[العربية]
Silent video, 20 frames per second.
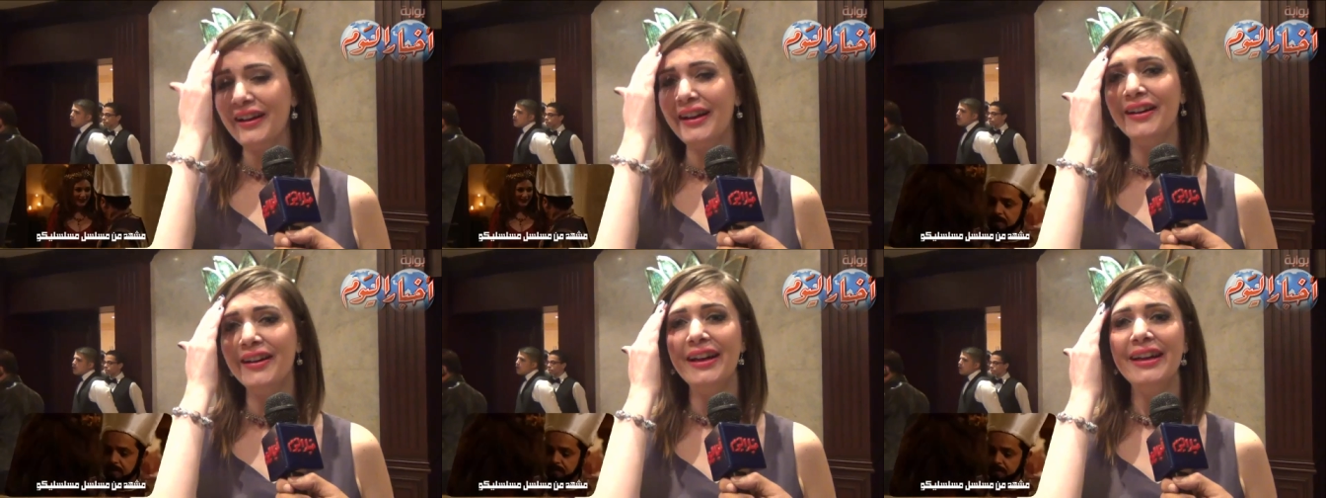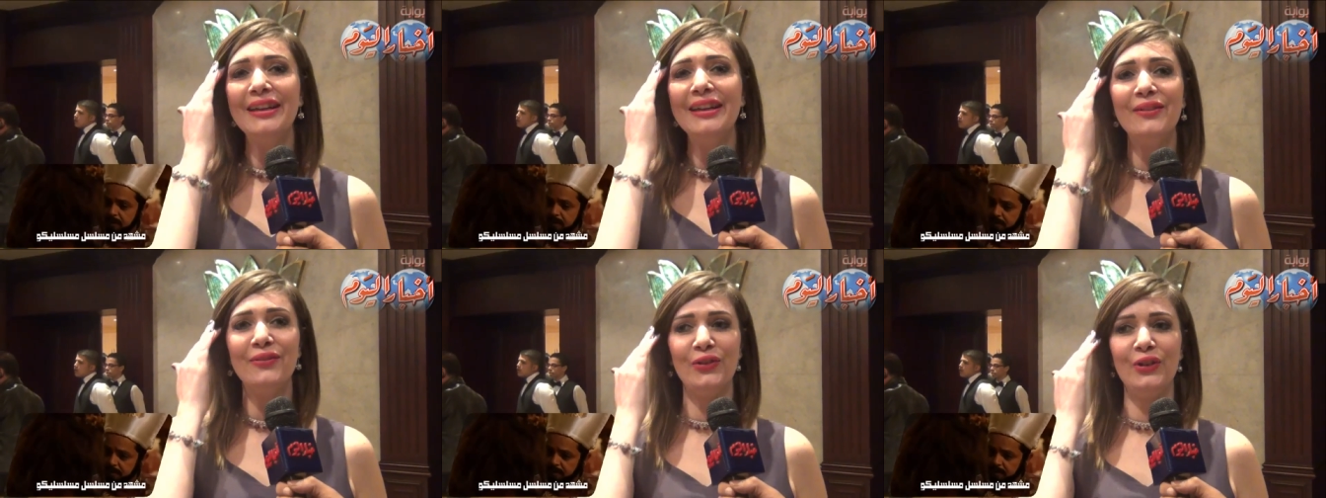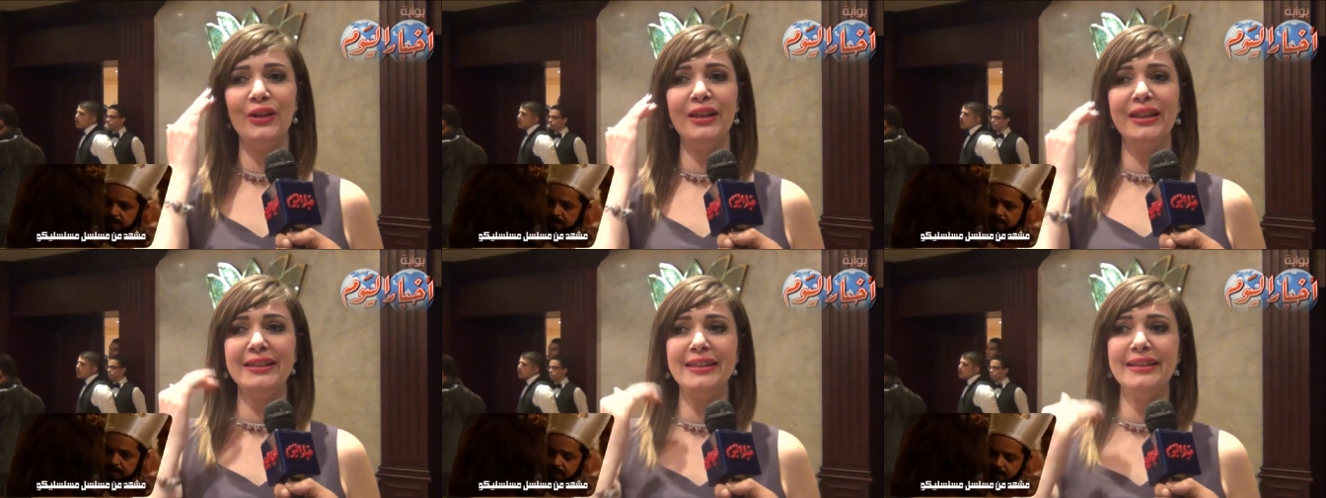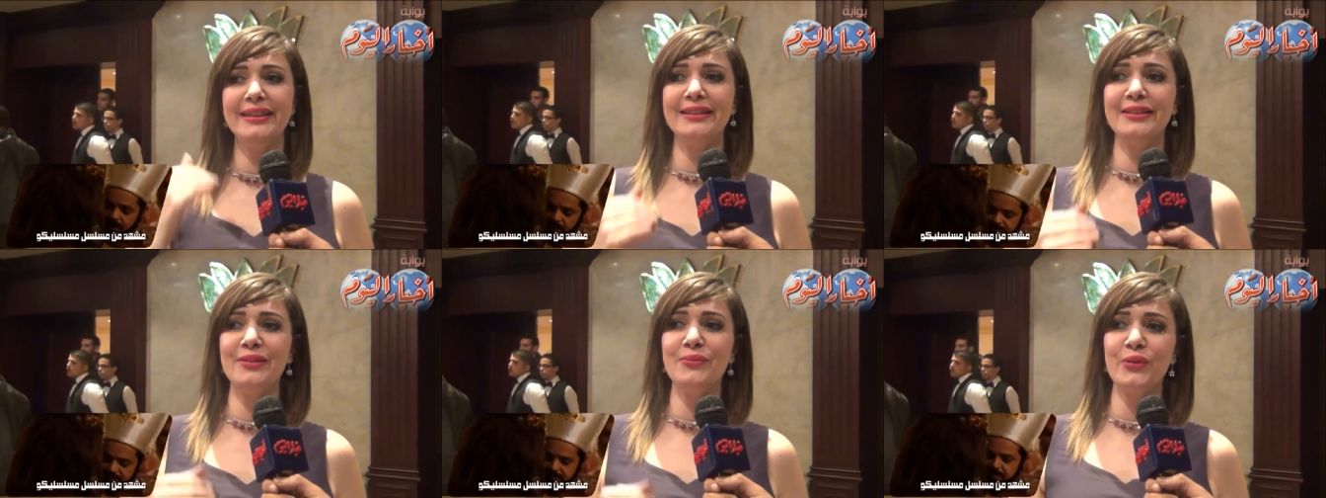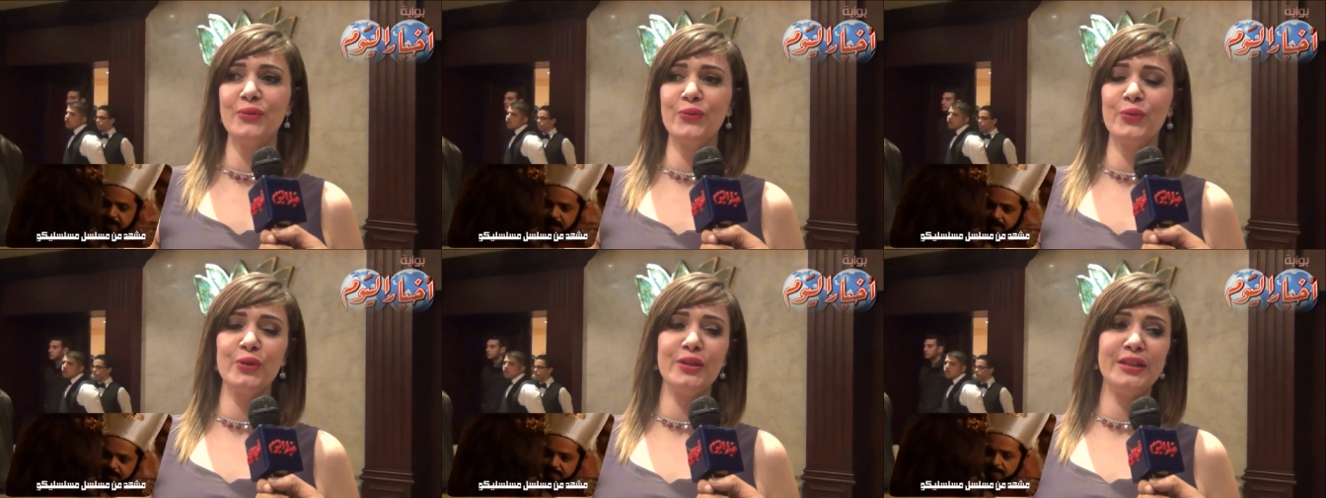فهي فله ديت
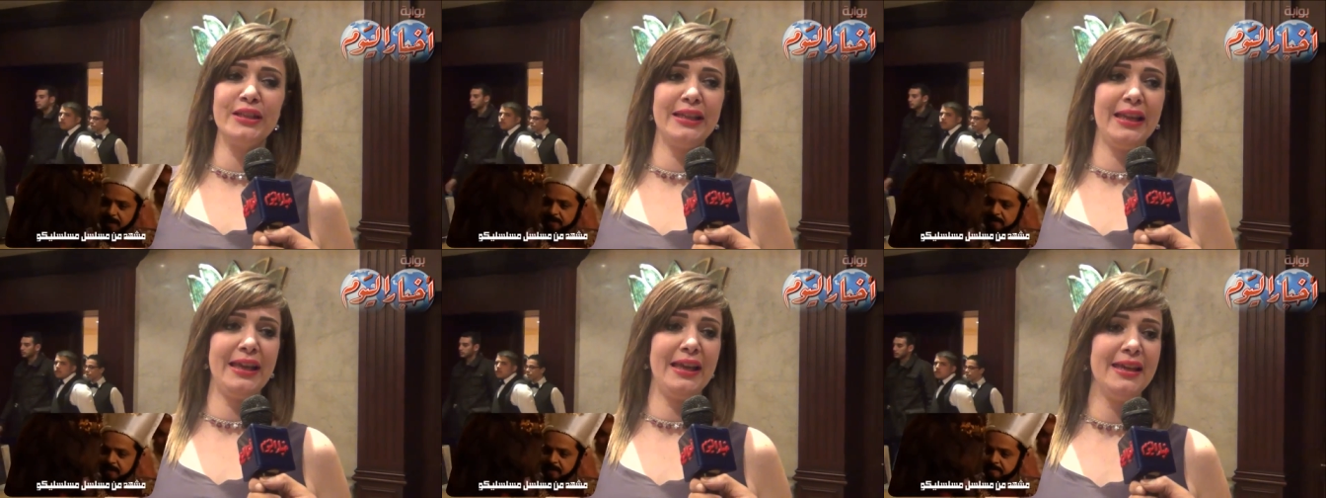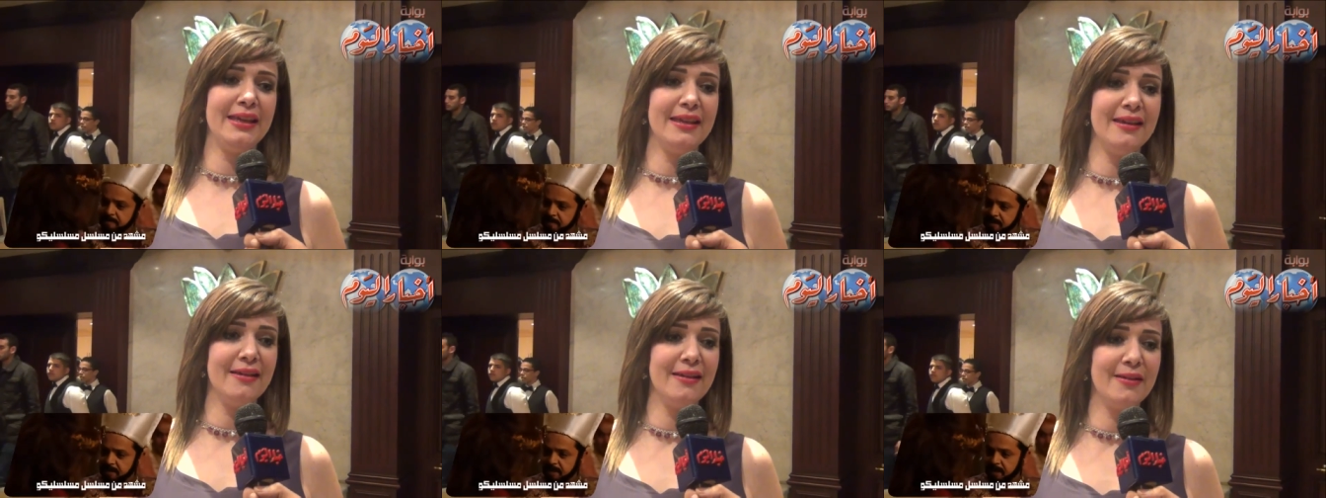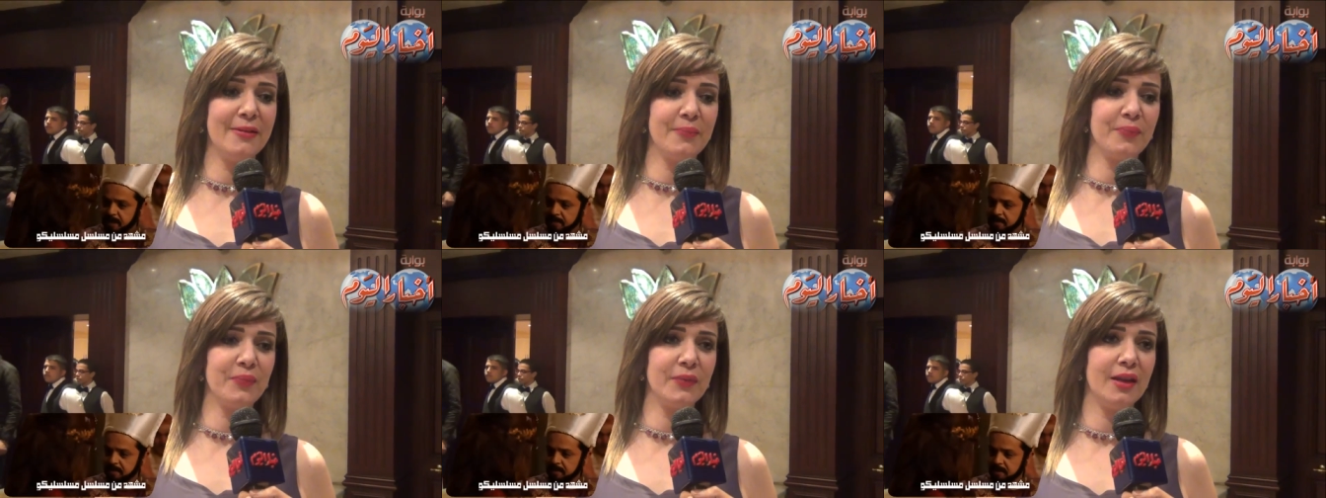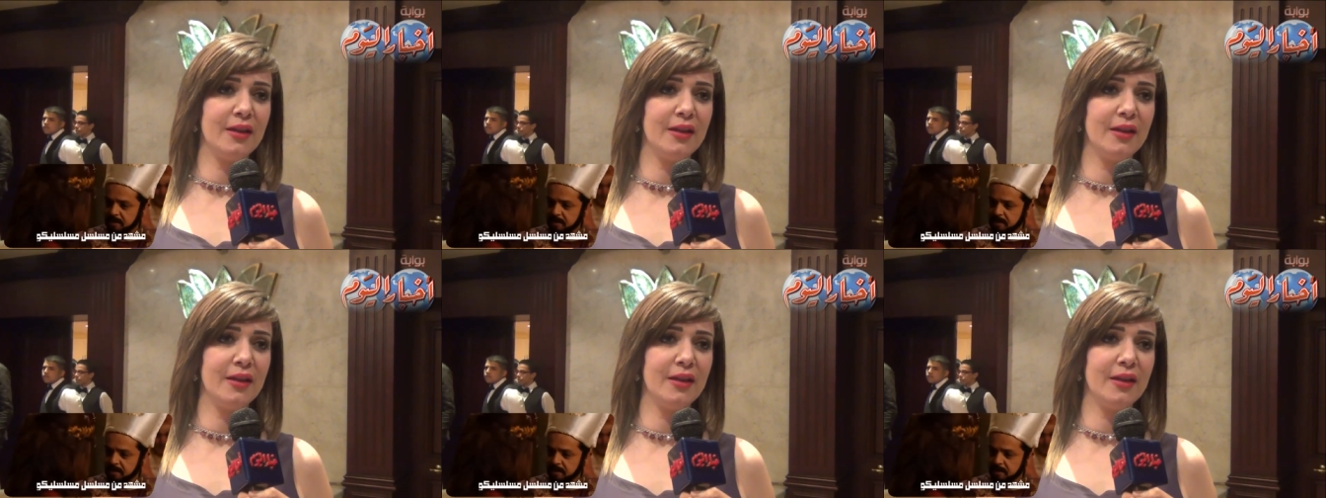المفروض ان هي